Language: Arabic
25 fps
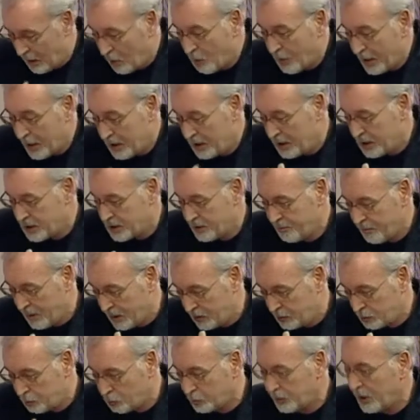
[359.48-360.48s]
اولا يجب
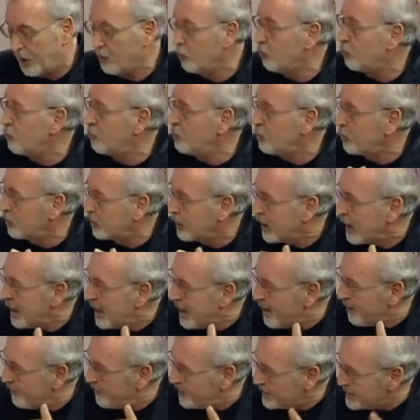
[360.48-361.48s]
ان توضع الامور
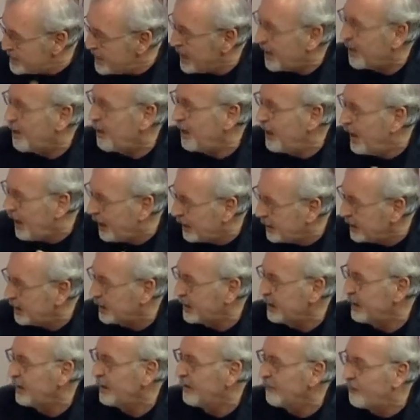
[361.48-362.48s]
في سياقها
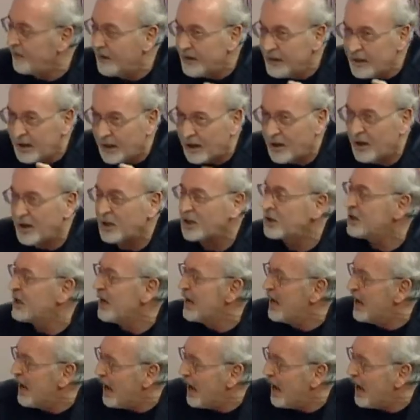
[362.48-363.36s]
الحقيقي في النقاش